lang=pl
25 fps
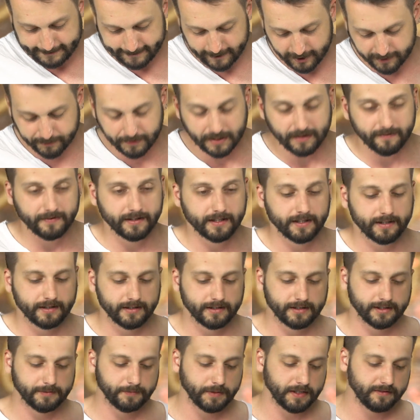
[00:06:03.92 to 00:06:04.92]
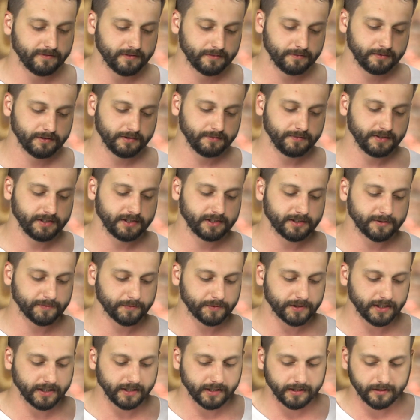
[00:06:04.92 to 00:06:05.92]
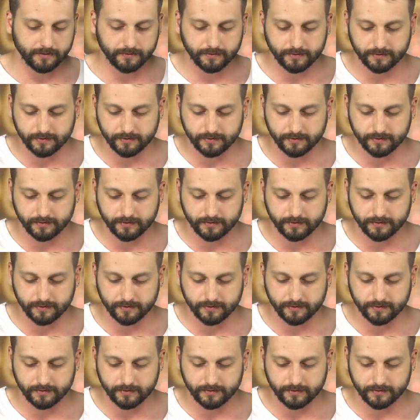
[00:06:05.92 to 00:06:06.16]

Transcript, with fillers: No sprawa, sprawę burmistrz przegrał,